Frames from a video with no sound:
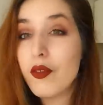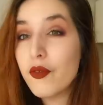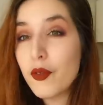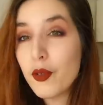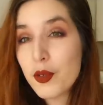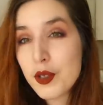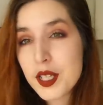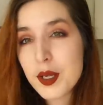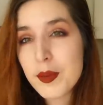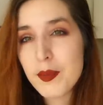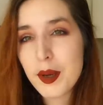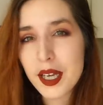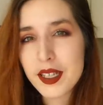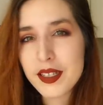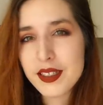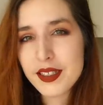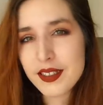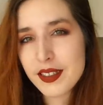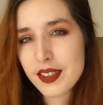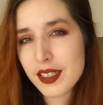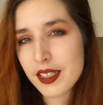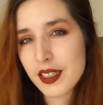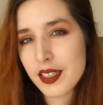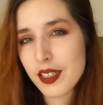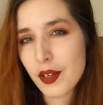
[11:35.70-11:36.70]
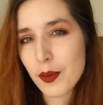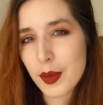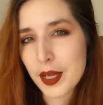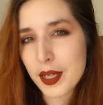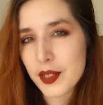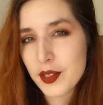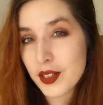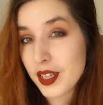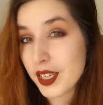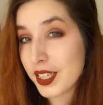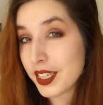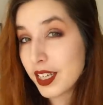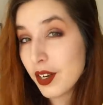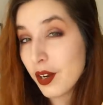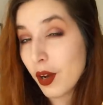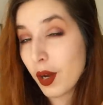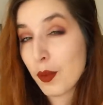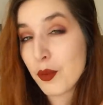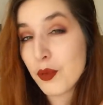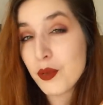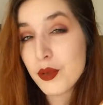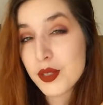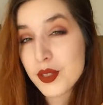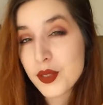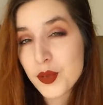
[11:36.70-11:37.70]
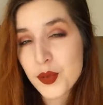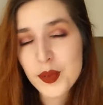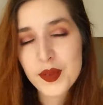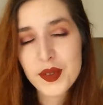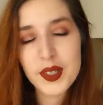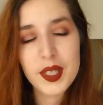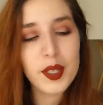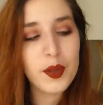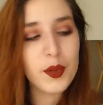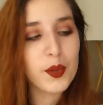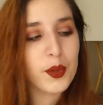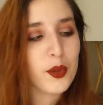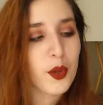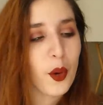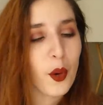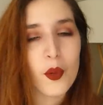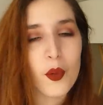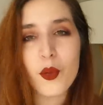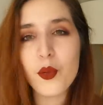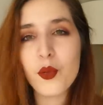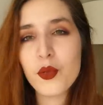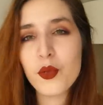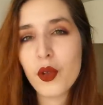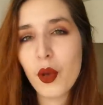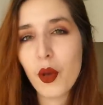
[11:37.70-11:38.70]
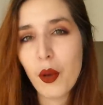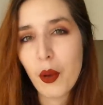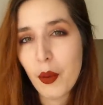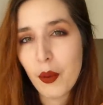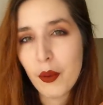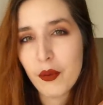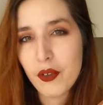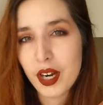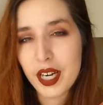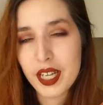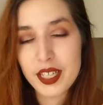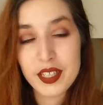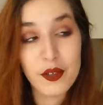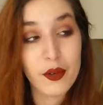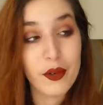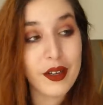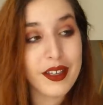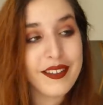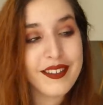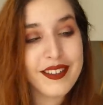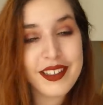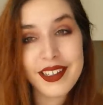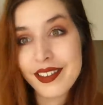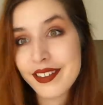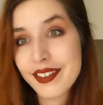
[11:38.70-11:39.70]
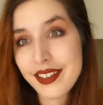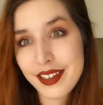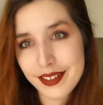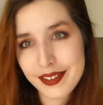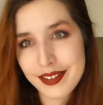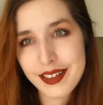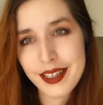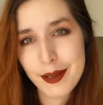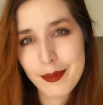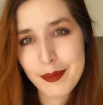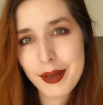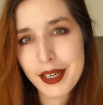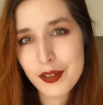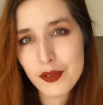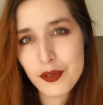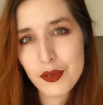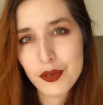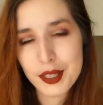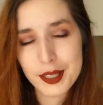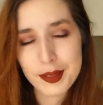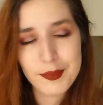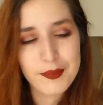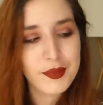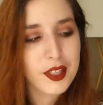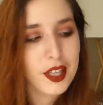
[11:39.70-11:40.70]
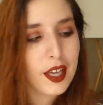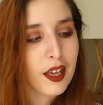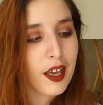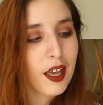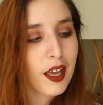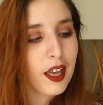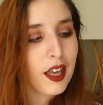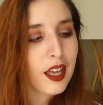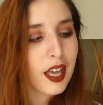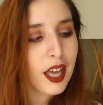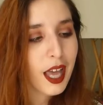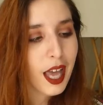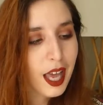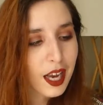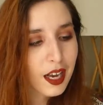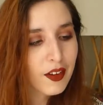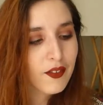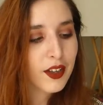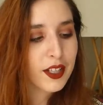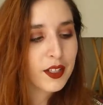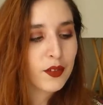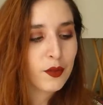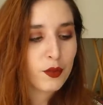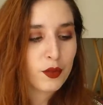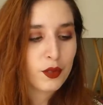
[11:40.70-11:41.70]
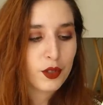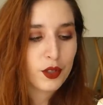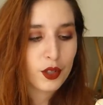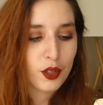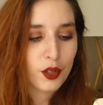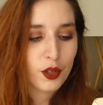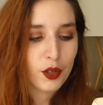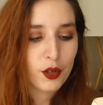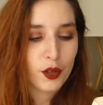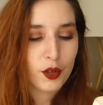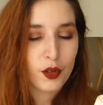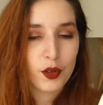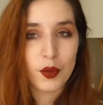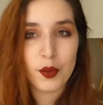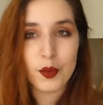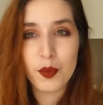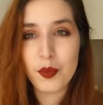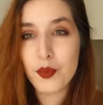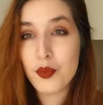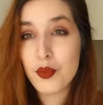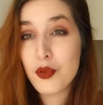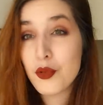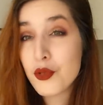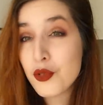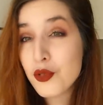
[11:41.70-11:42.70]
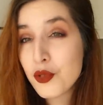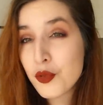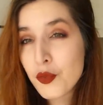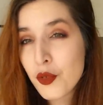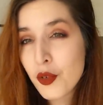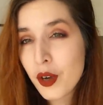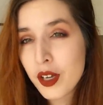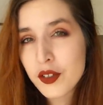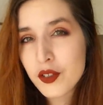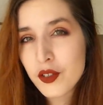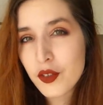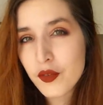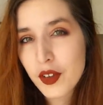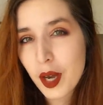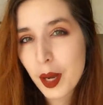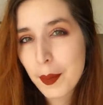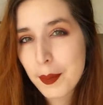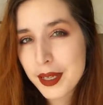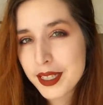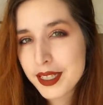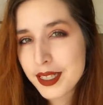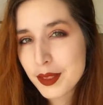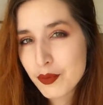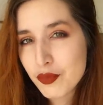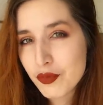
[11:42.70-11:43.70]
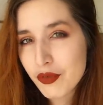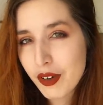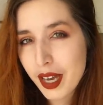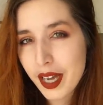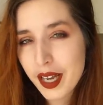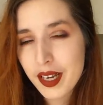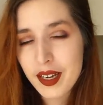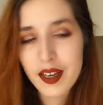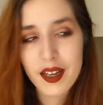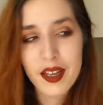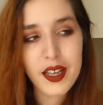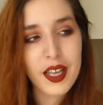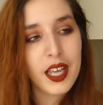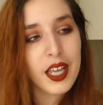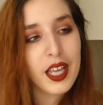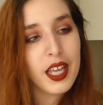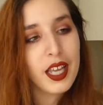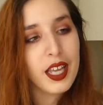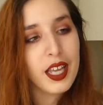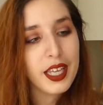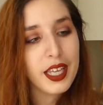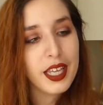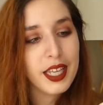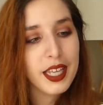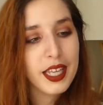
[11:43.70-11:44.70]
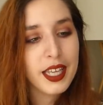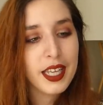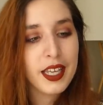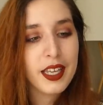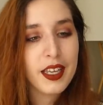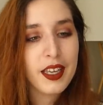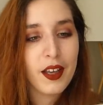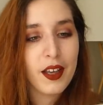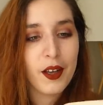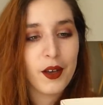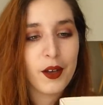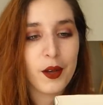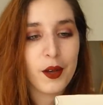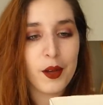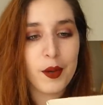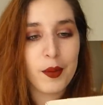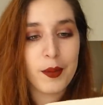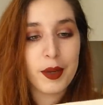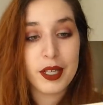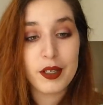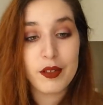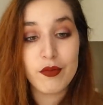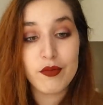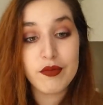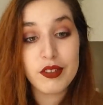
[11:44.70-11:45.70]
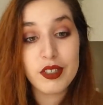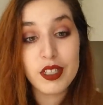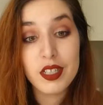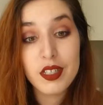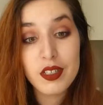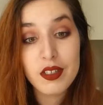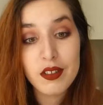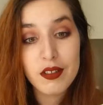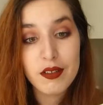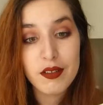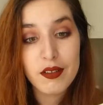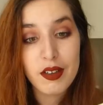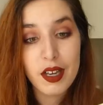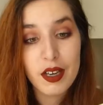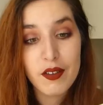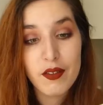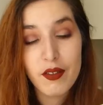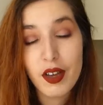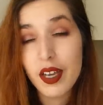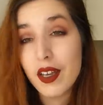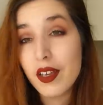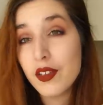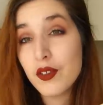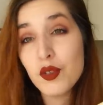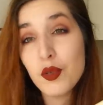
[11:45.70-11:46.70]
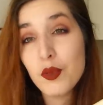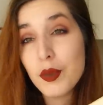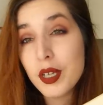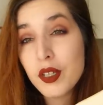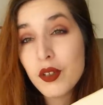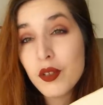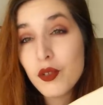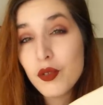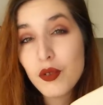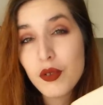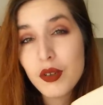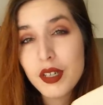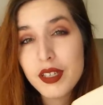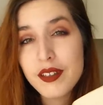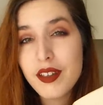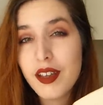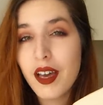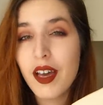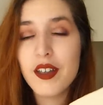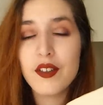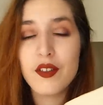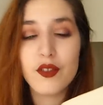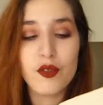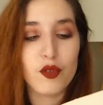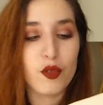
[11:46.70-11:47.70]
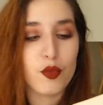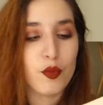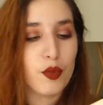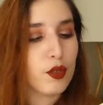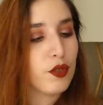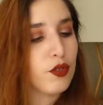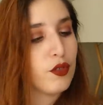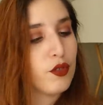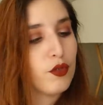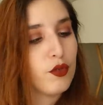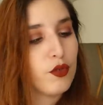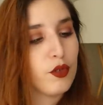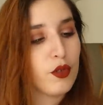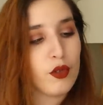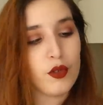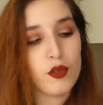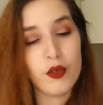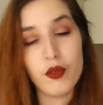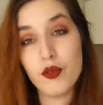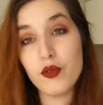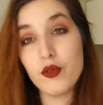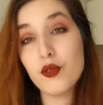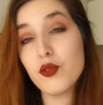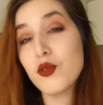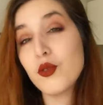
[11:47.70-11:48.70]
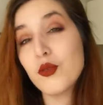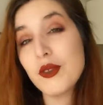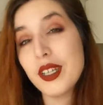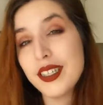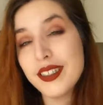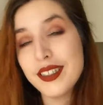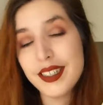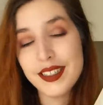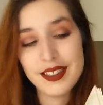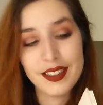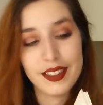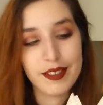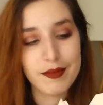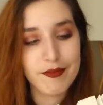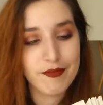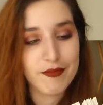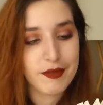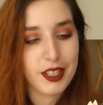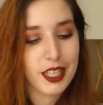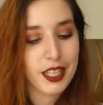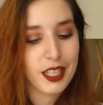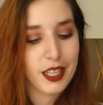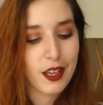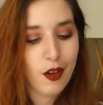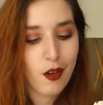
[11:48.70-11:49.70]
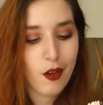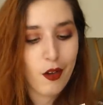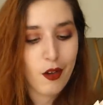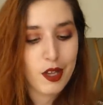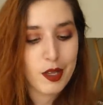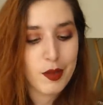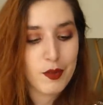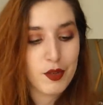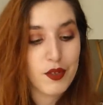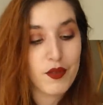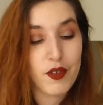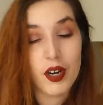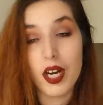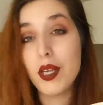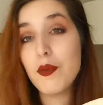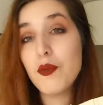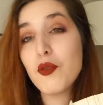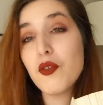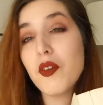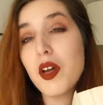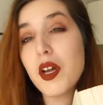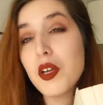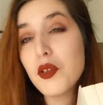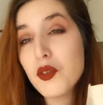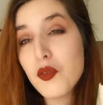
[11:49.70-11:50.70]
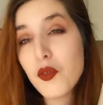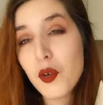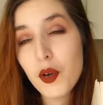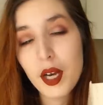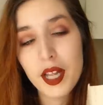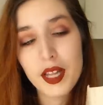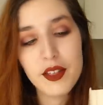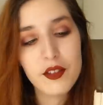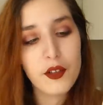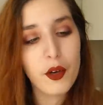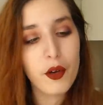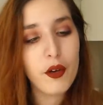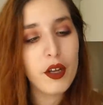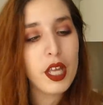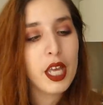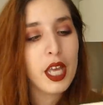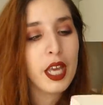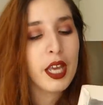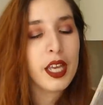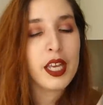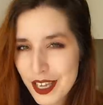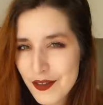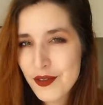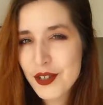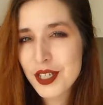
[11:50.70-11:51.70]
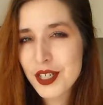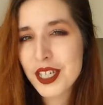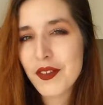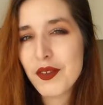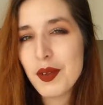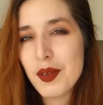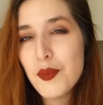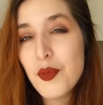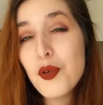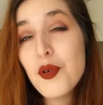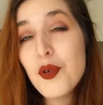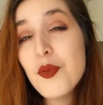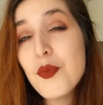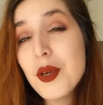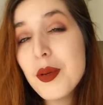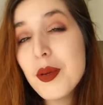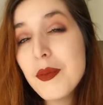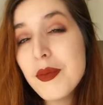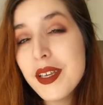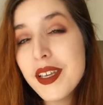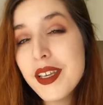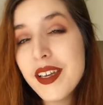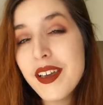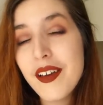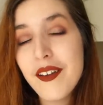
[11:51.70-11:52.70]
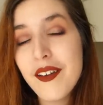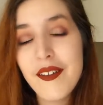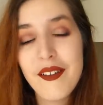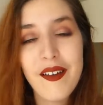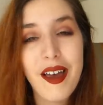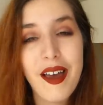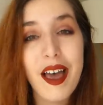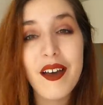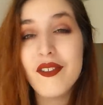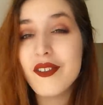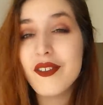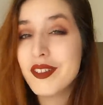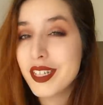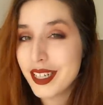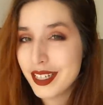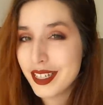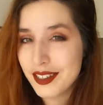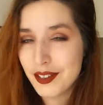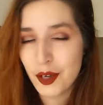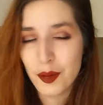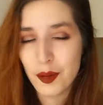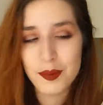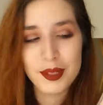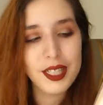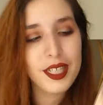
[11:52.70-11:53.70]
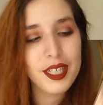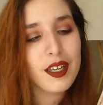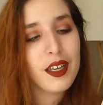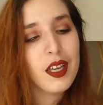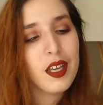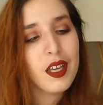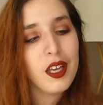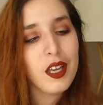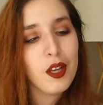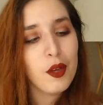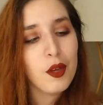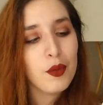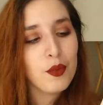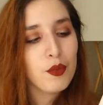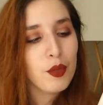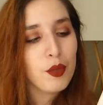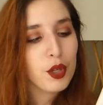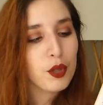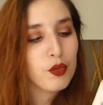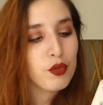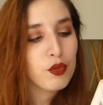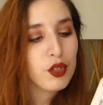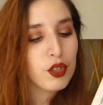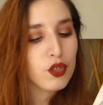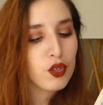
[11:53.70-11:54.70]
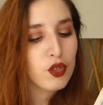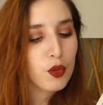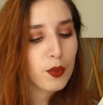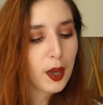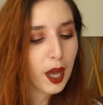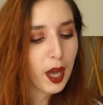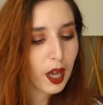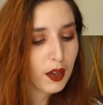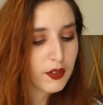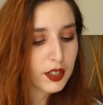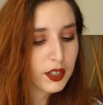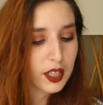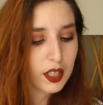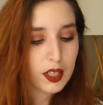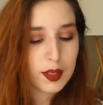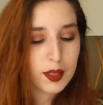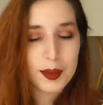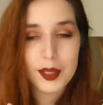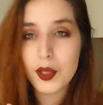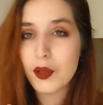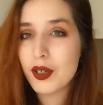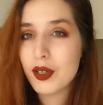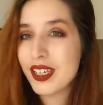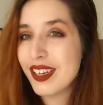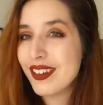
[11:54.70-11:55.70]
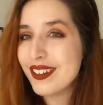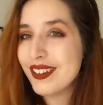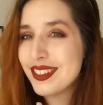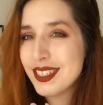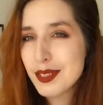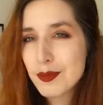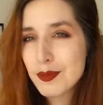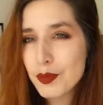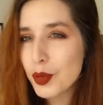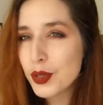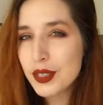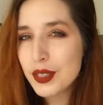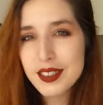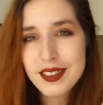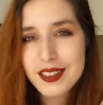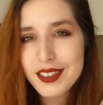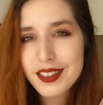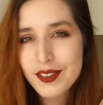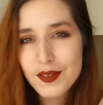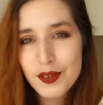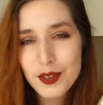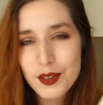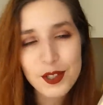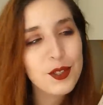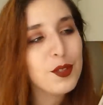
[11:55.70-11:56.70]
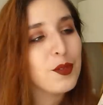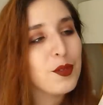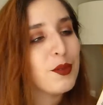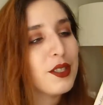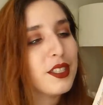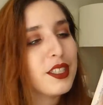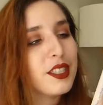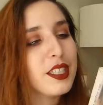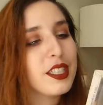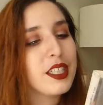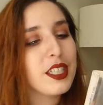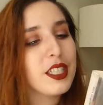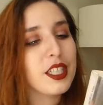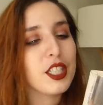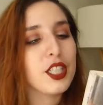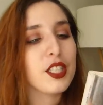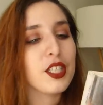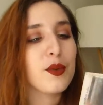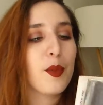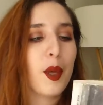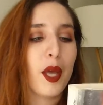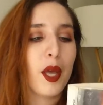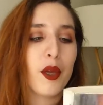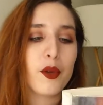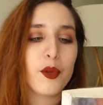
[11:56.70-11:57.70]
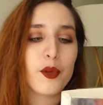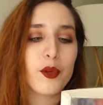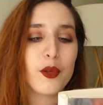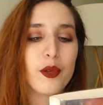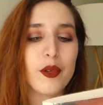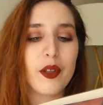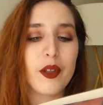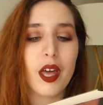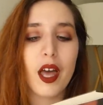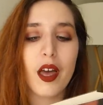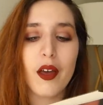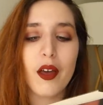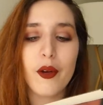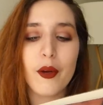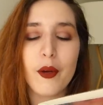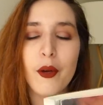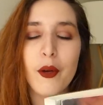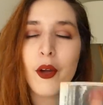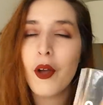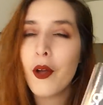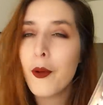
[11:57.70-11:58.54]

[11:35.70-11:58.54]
faisait partie des personnes avec qui elle aurait pu discuter ou une rencontre voilà, qui aurait très très très mal tourné. Elle va donc plus ou moins se faire passer pour elle, et euh, bah écoutez, euh, elle va se mettre sur les traces, je pense, de, euh, son assassin. Et, puis voilà, et puis on va le suivre là-dedans. Et vu que j'avais beaucoup aimé avant d'aller dormir, bah écoutez, je pars avec un a priori assez positif sur celui-ci et j'espère que ce sera